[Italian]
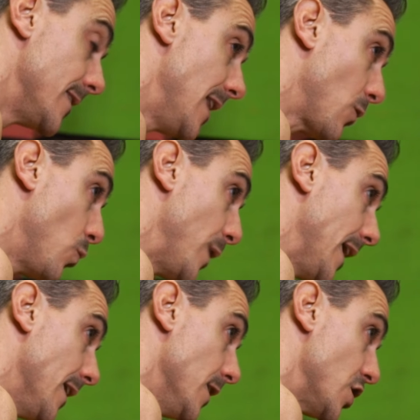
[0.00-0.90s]
Da
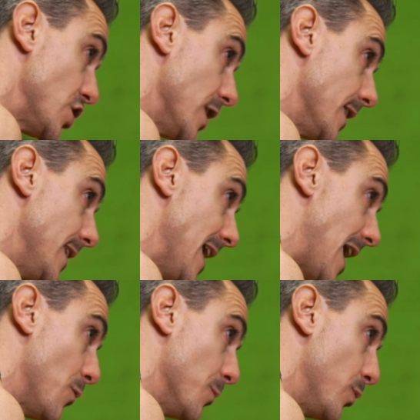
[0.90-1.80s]
qui
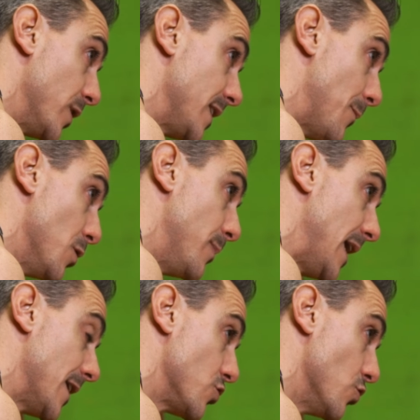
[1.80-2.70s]
scendiamo e portiamo il
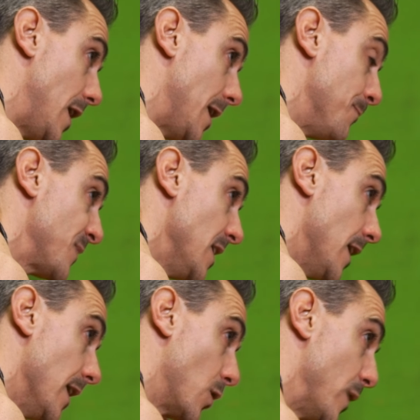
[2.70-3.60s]
braccio a
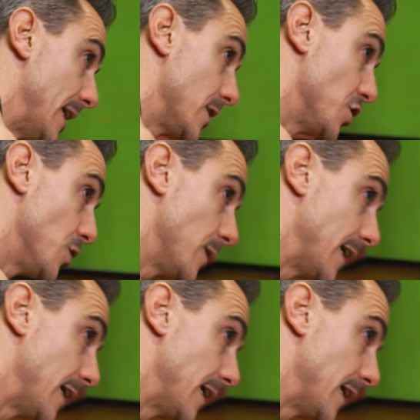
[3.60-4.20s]
eh, 45